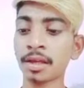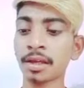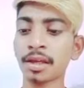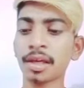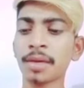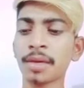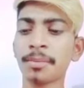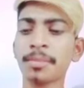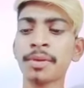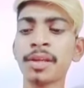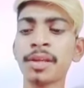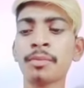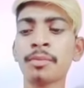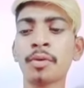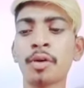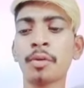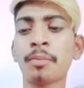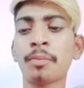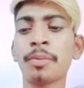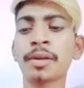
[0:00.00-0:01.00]
कि अपनी
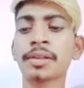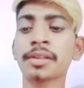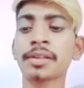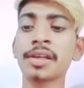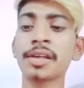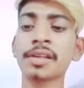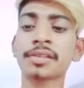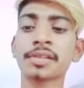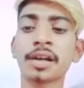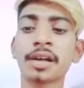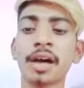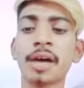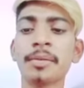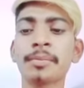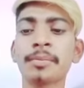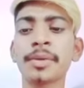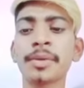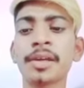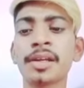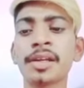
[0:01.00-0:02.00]
मोहब्बत की
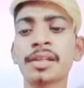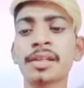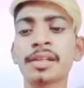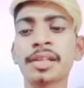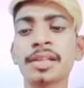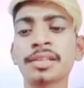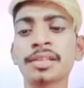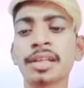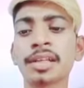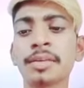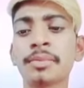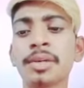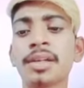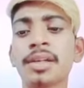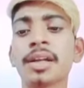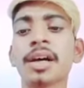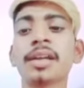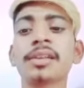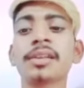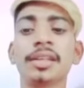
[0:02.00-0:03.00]
छाप मेरे दिल से
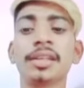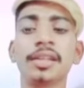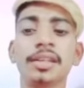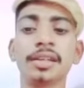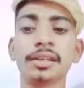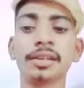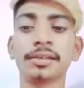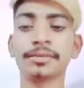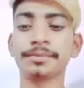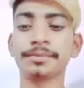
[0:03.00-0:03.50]
मिटा देते